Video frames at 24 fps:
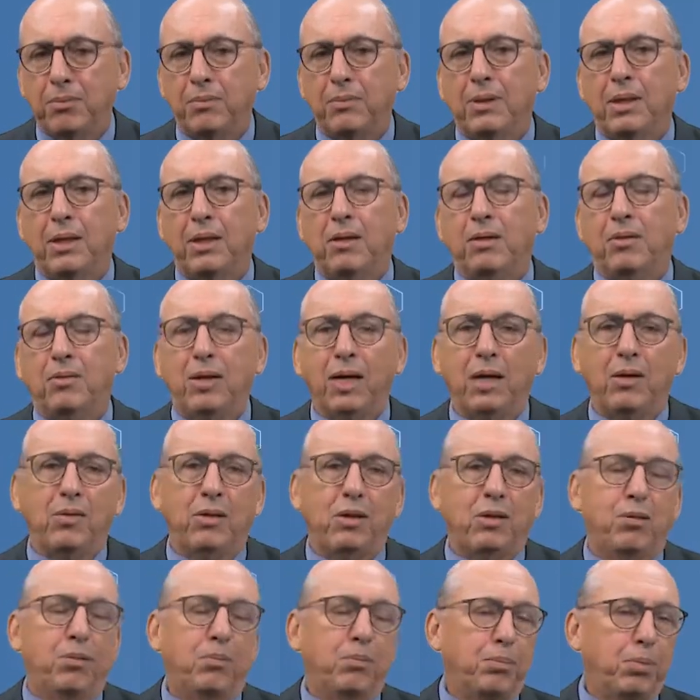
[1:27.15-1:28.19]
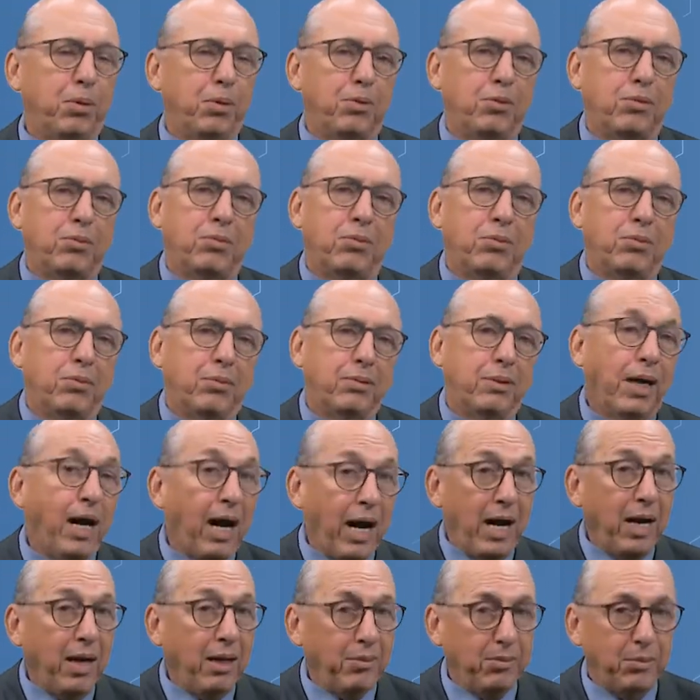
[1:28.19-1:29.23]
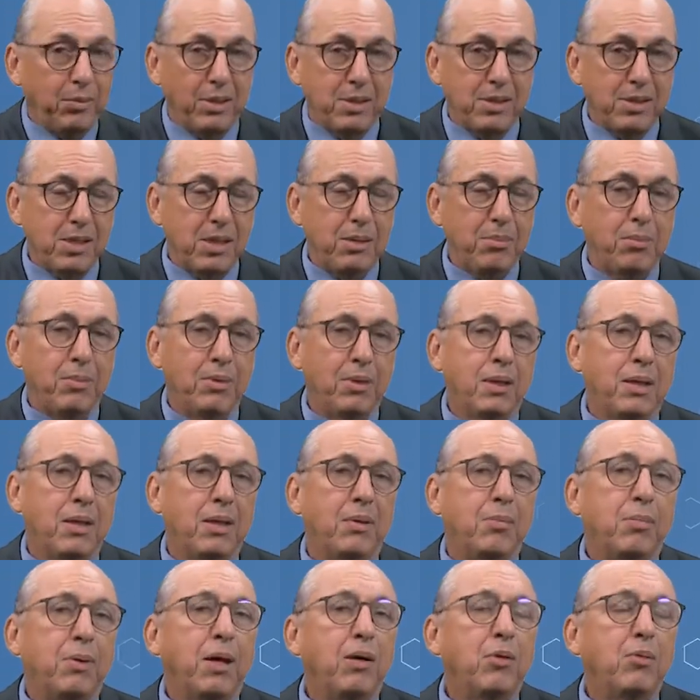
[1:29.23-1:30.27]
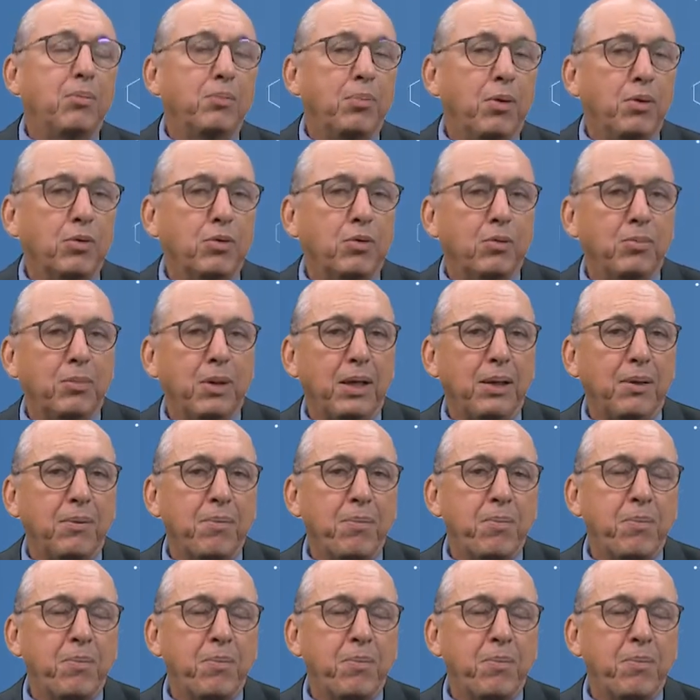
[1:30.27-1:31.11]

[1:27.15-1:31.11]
Né? Eu quero ir de um ponto A, por exemplo, para um ponto B.